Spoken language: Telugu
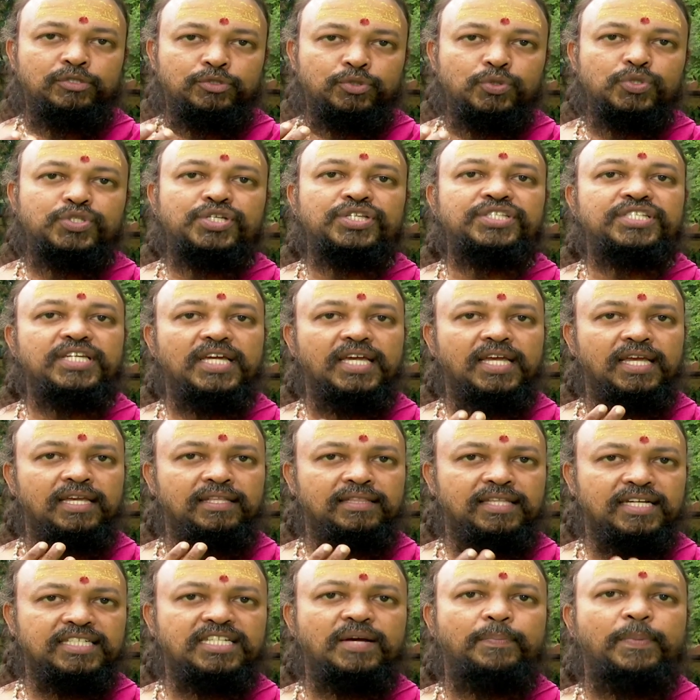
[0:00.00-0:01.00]
సూచించే
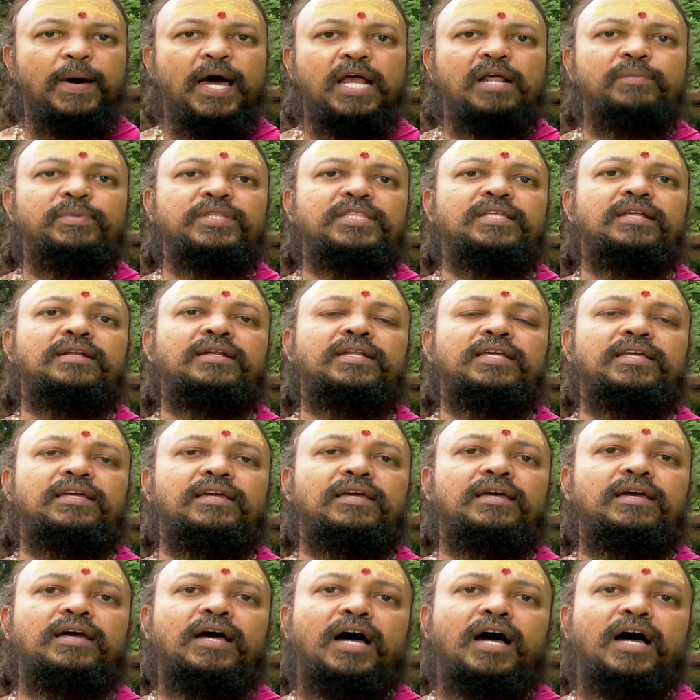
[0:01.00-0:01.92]
దశ పారమితుల్ని